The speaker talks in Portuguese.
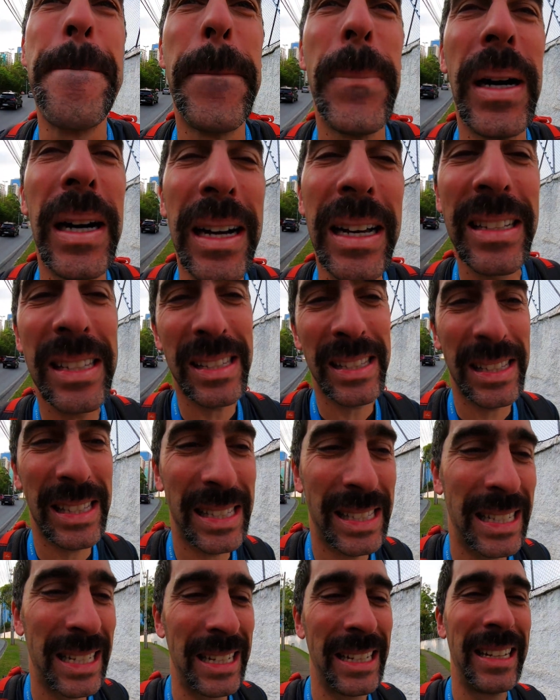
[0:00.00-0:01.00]

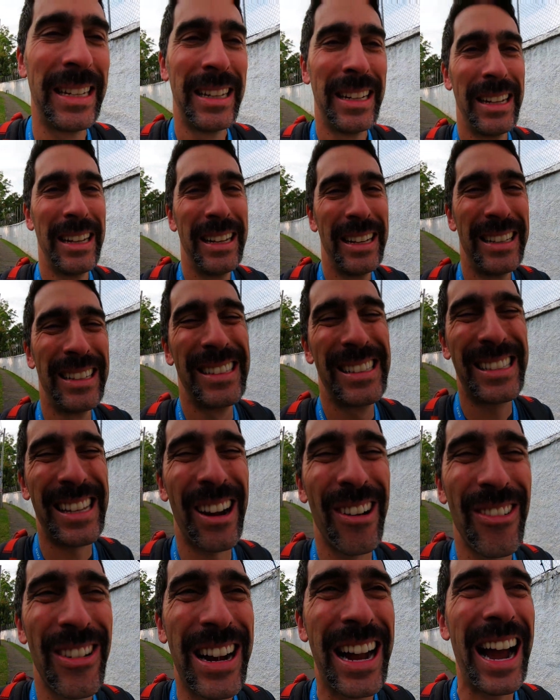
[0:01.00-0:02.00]
mas
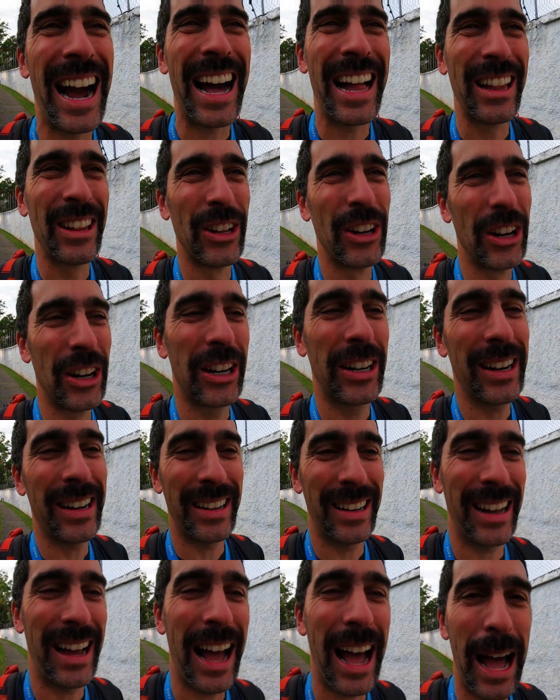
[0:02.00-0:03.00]
está um calor
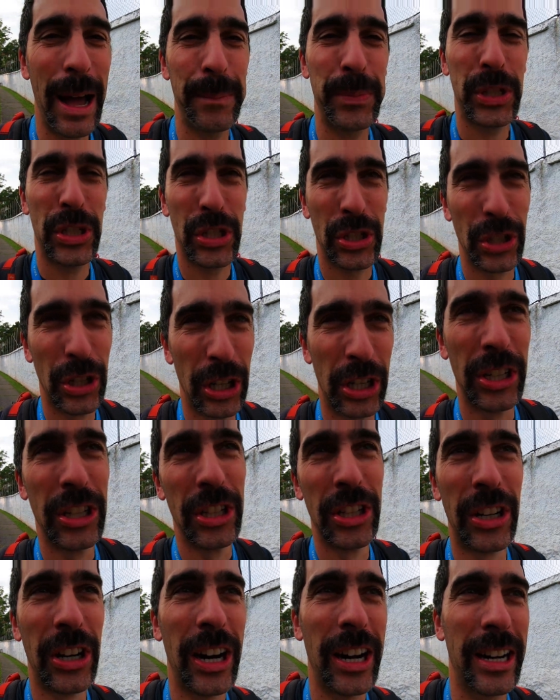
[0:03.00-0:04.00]

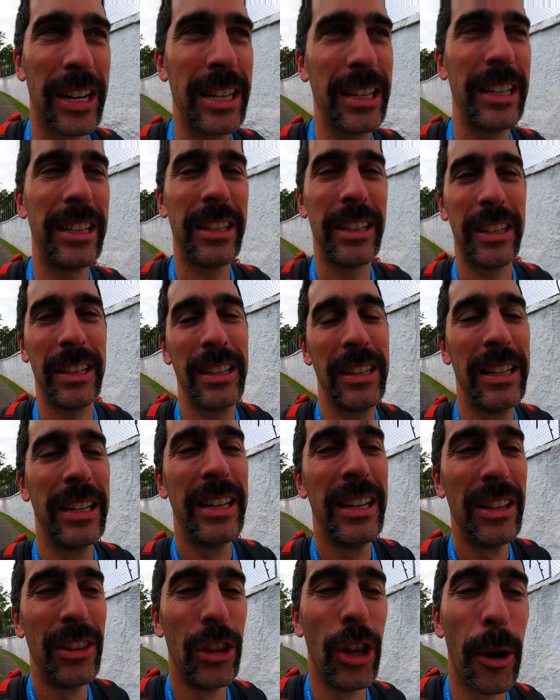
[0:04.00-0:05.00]
absurdo aqui
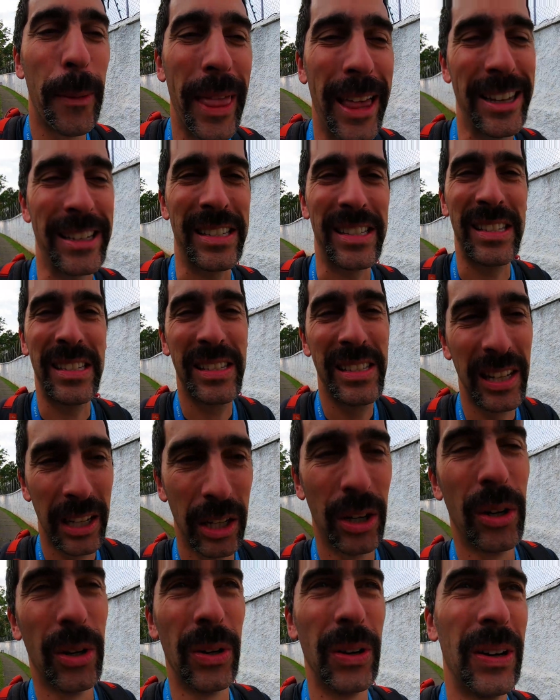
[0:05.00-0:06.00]
no
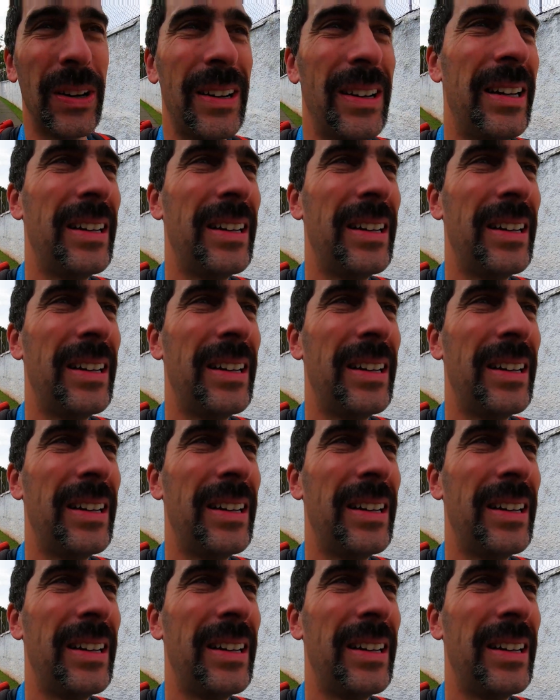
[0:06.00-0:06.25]
Brasil.